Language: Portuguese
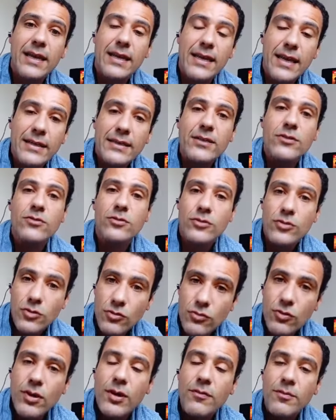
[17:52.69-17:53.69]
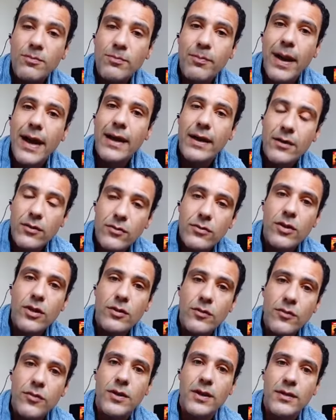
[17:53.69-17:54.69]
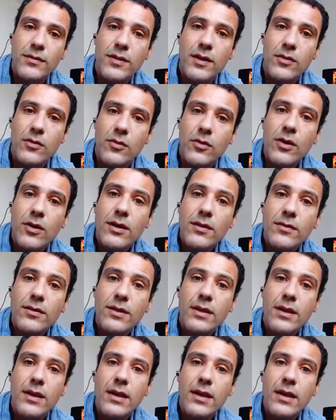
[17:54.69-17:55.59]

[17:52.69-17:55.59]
e a gente continue pagando os nossos fornecedores